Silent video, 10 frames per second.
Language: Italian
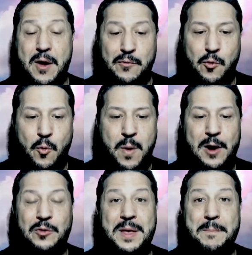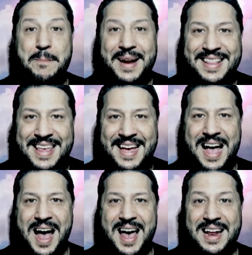fu quello di
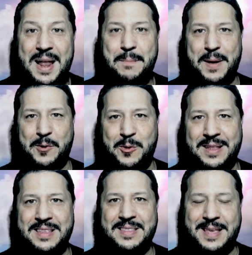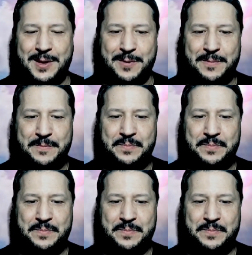predicare la parola di Dio.